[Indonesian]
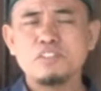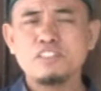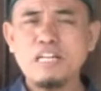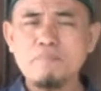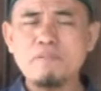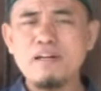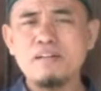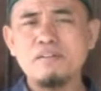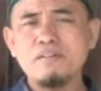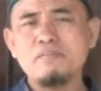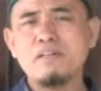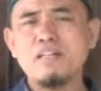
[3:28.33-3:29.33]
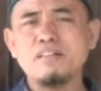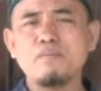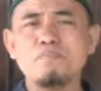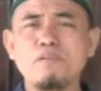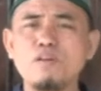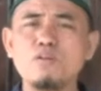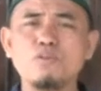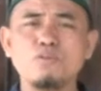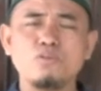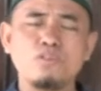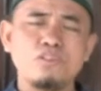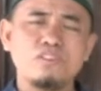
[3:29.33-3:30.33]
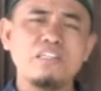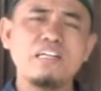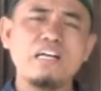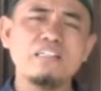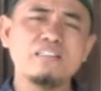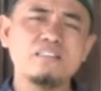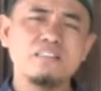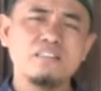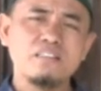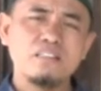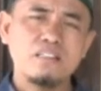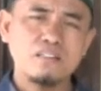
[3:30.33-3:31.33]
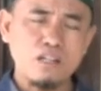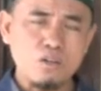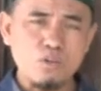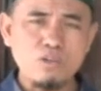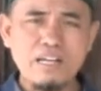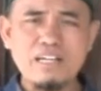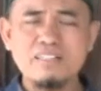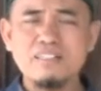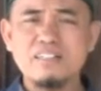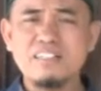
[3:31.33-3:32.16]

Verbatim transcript: Sabar berarti perlu dengan ketekunan,